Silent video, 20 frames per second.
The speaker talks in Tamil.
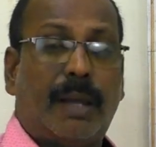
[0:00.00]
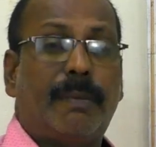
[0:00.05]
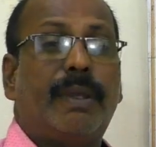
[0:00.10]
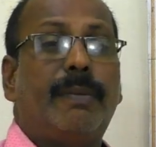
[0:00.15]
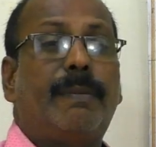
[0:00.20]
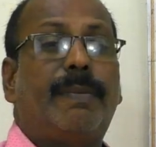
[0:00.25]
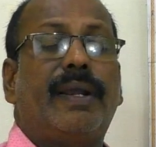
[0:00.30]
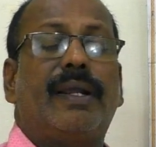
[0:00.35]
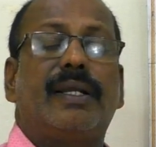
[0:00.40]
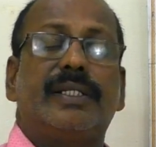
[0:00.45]

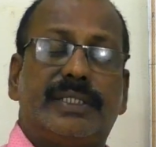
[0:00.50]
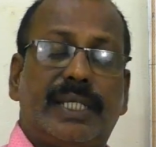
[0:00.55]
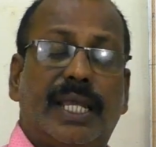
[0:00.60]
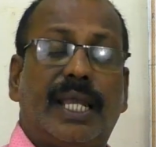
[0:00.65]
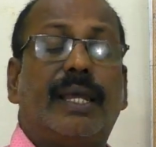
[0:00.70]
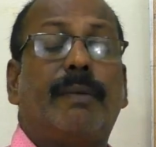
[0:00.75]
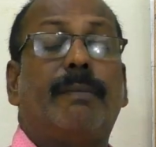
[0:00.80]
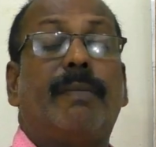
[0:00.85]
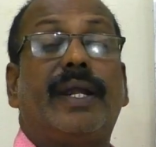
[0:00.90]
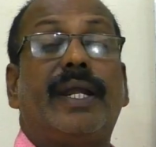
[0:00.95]
அமைப்பில்
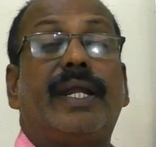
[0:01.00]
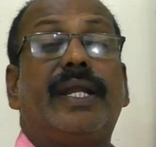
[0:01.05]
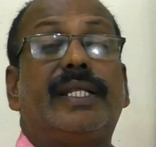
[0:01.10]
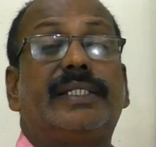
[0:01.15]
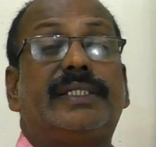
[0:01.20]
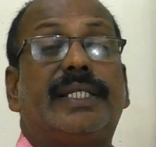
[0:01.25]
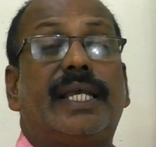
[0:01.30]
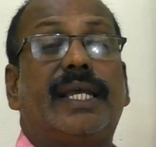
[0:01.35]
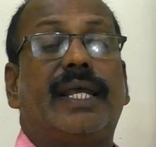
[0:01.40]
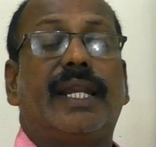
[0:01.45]
சேக
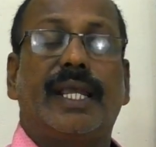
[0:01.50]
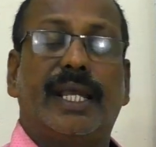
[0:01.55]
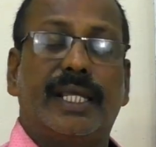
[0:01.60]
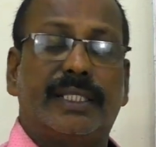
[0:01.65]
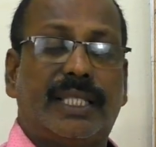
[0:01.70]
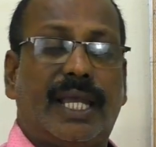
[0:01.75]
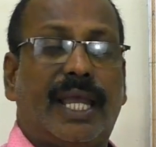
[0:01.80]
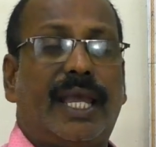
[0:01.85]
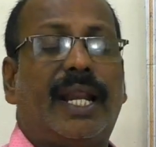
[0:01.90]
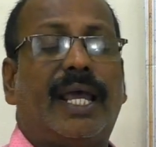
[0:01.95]
மழைநீர்
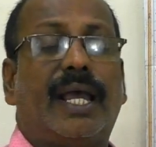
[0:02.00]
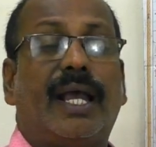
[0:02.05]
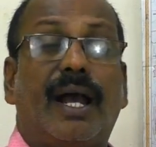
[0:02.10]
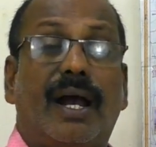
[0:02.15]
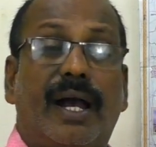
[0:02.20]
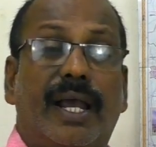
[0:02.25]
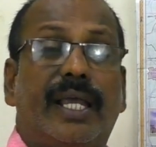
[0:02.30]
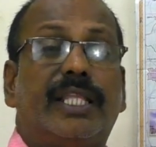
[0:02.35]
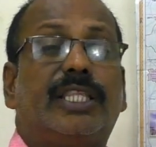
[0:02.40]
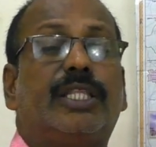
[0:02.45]
சேகரிக்க தயாராக
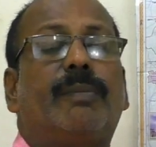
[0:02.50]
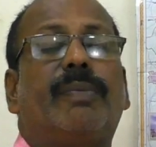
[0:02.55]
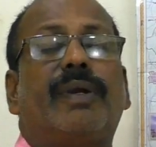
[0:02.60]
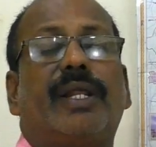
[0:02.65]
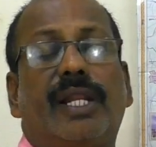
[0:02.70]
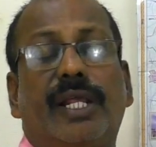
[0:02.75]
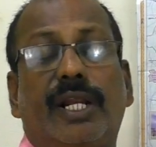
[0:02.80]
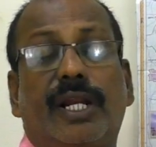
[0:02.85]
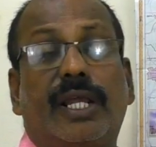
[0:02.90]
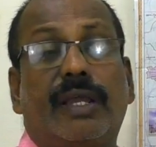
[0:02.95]
ஆயத்த
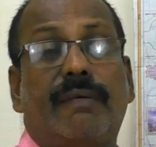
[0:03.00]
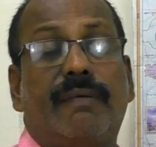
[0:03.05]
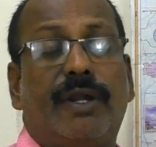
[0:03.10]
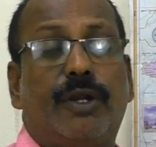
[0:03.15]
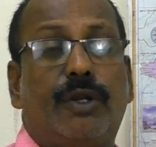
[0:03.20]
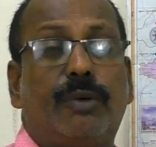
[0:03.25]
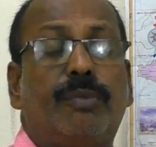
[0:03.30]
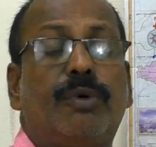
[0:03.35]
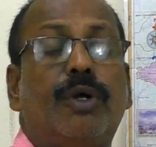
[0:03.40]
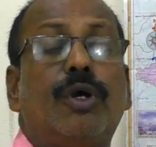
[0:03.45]
பணியில் இருக்க
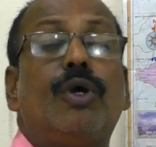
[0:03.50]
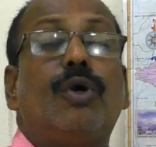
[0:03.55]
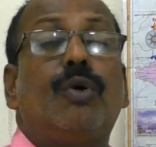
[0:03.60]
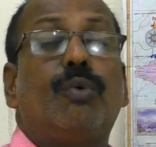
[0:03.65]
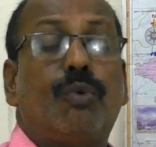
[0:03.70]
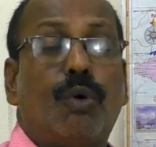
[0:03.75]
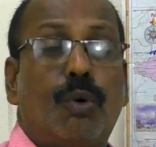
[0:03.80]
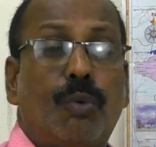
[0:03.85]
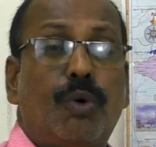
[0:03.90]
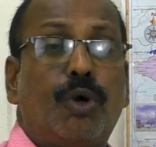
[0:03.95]
வேண்டும்
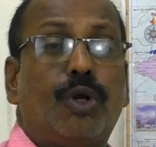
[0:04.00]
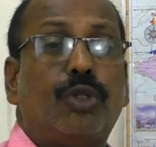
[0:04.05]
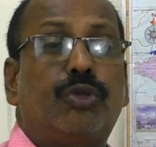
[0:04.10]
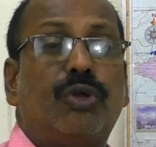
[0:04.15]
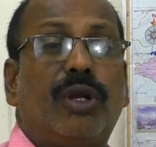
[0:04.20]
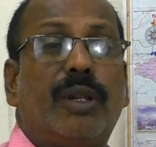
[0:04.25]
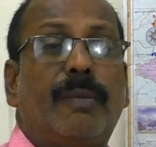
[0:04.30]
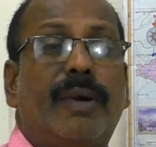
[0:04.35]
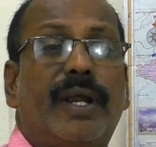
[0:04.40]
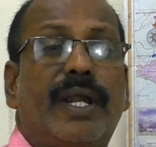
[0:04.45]
ஒவ்வொரு
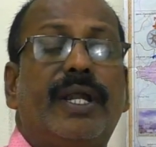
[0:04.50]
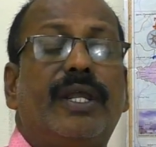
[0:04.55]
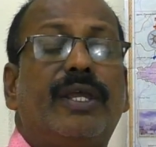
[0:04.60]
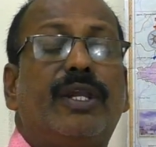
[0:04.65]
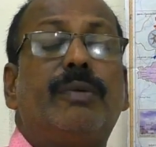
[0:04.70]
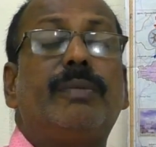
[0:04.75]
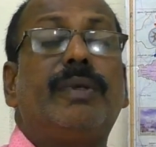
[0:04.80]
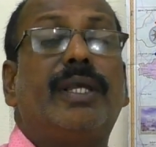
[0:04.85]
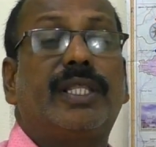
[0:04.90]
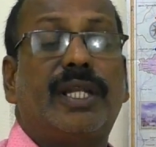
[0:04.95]
துளி
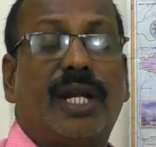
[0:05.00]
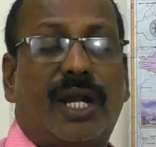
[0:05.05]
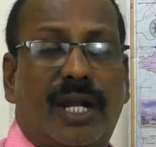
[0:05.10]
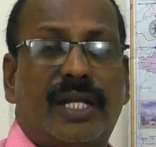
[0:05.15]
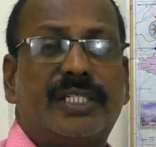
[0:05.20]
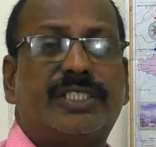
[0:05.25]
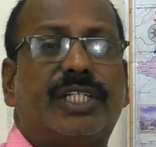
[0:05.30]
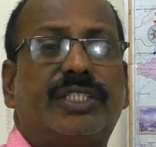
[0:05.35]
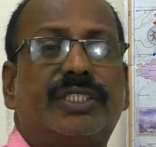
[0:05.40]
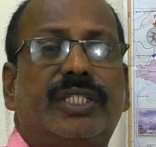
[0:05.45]
மழைநீரும்
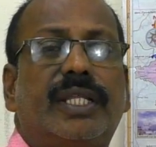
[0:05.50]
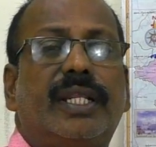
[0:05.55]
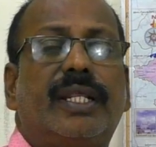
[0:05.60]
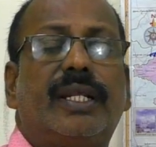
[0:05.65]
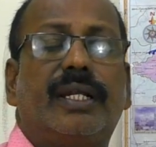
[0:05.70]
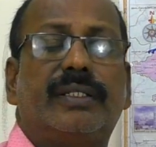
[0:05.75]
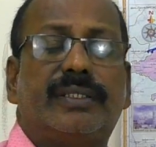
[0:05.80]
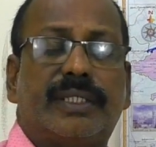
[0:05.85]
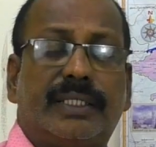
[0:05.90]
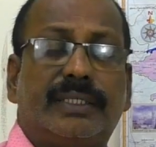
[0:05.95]
எதிர்கால
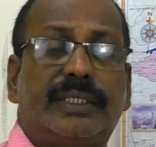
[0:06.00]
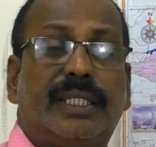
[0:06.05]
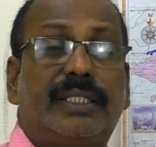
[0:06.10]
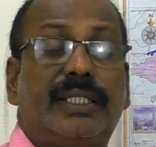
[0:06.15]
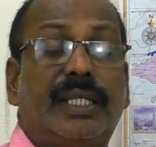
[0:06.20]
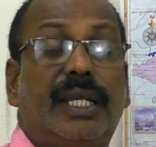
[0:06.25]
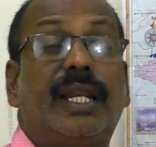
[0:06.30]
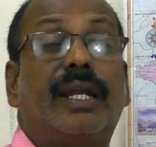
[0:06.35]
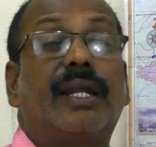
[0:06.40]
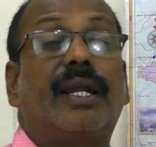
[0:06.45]
சந்ததியினர்
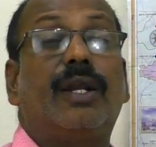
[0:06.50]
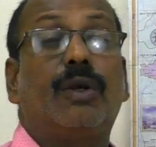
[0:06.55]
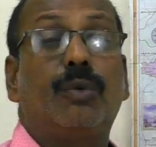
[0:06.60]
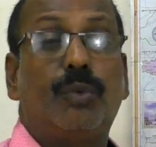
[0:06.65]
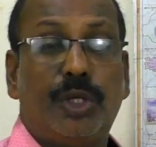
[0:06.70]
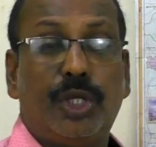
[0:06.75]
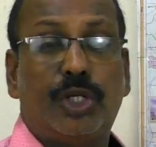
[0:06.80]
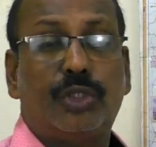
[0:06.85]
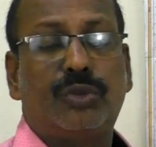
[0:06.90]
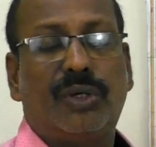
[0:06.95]
சந்ததியினர்களின்
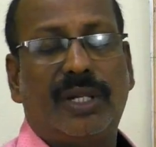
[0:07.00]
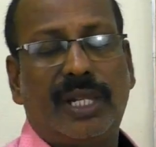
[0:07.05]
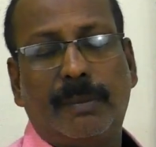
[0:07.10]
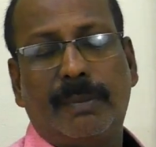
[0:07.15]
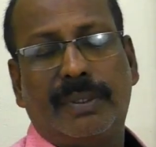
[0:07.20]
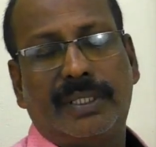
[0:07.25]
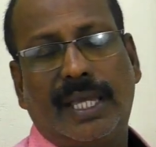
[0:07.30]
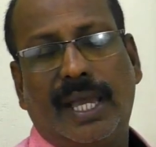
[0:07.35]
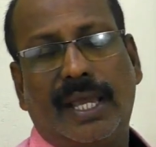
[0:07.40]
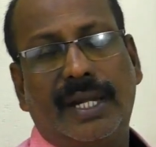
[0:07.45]
உயிர் துளி
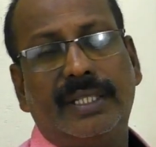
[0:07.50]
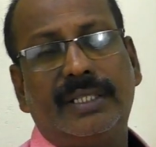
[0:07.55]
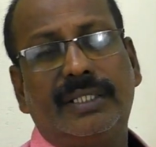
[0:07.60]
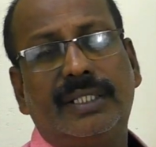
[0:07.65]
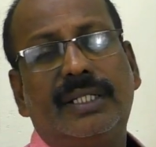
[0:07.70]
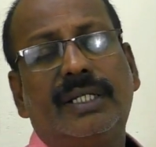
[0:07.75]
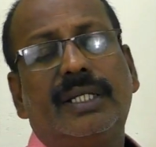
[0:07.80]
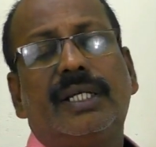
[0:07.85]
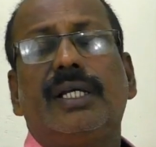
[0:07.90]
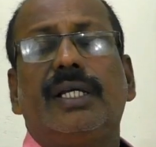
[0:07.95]
என்பதை
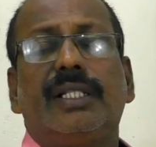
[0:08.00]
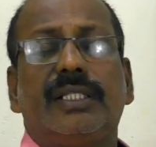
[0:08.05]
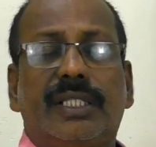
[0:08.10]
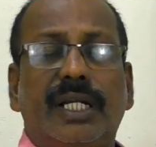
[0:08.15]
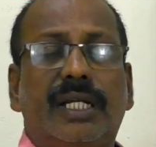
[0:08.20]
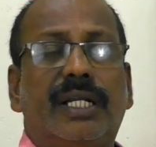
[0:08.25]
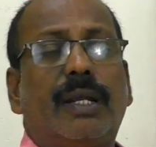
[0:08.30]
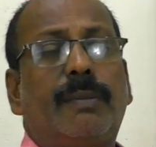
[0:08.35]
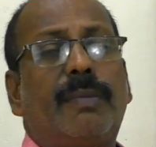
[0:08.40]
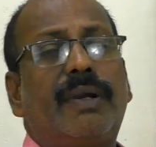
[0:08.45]
அறிந்து
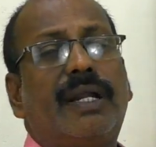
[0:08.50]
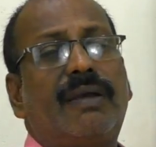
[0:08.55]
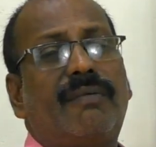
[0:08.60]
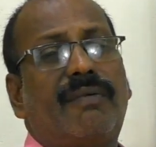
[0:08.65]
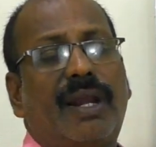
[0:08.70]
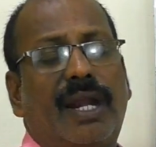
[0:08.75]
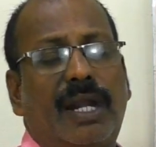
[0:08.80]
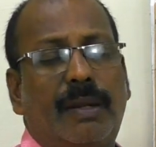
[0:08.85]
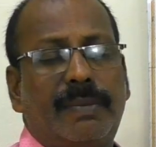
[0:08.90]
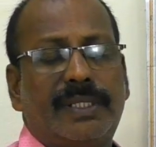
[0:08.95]
திட்டமிட்ட
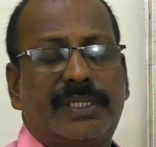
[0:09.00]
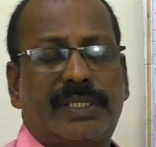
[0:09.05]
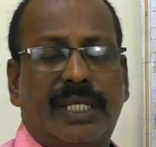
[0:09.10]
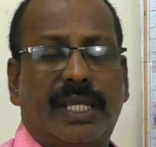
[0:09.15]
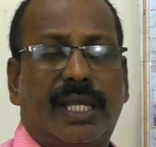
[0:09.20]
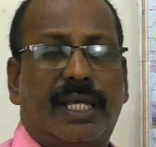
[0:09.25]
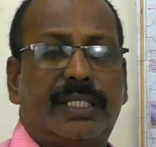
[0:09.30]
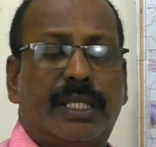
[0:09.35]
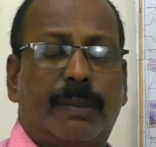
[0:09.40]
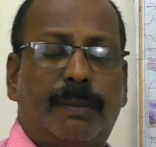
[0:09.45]
வேளாண்மை
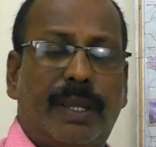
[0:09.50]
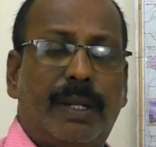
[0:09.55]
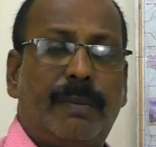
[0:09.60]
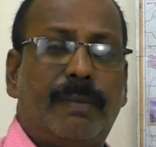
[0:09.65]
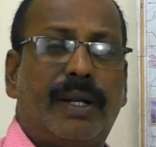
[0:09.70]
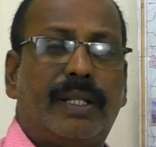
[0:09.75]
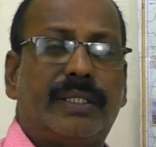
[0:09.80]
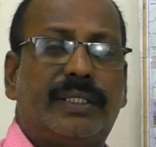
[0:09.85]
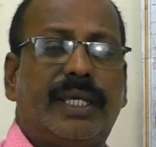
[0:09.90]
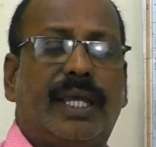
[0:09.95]
செய்ய அதை
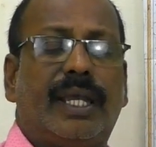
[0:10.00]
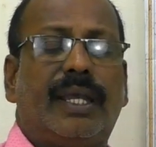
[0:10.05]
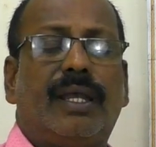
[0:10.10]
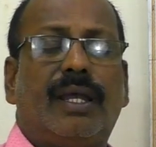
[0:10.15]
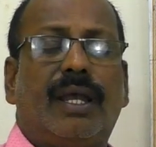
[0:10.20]
பயன்படுத்த